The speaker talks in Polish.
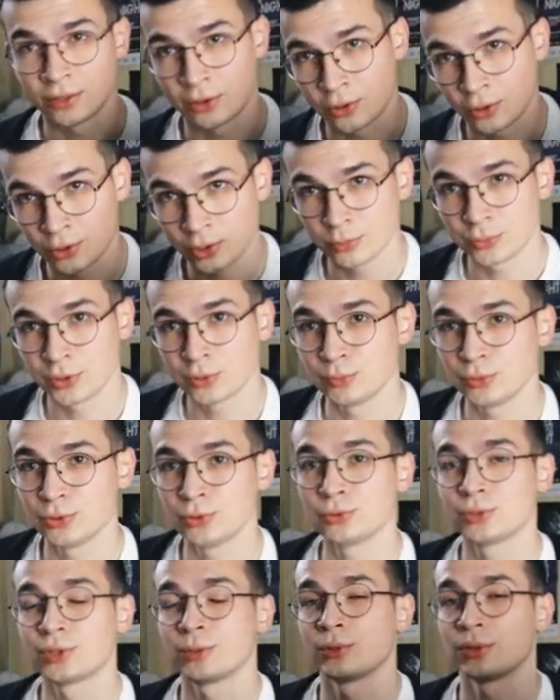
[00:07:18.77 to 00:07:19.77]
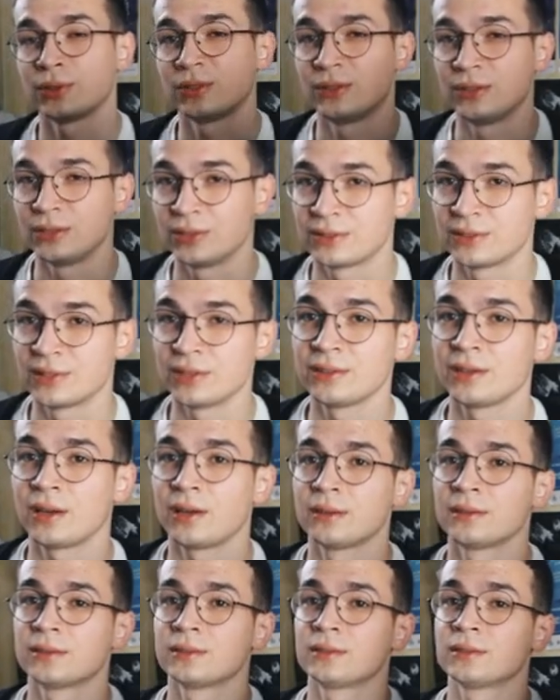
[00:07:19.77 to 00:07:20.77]
Ogromnym minusem to jest ich
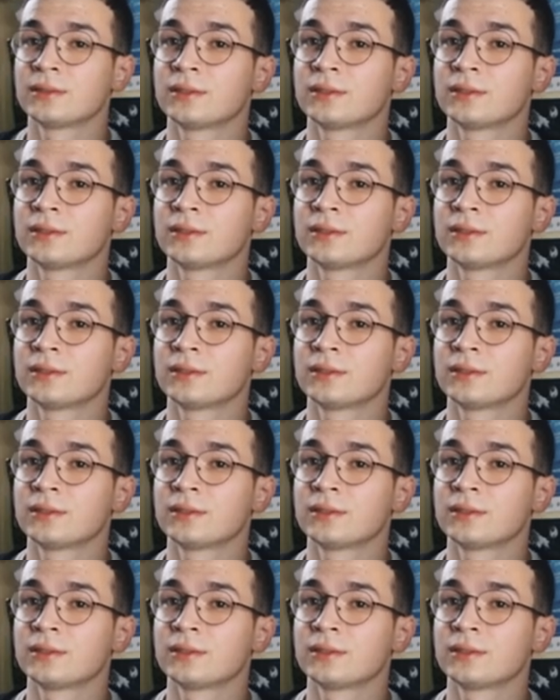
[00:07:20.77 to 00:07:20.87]
cena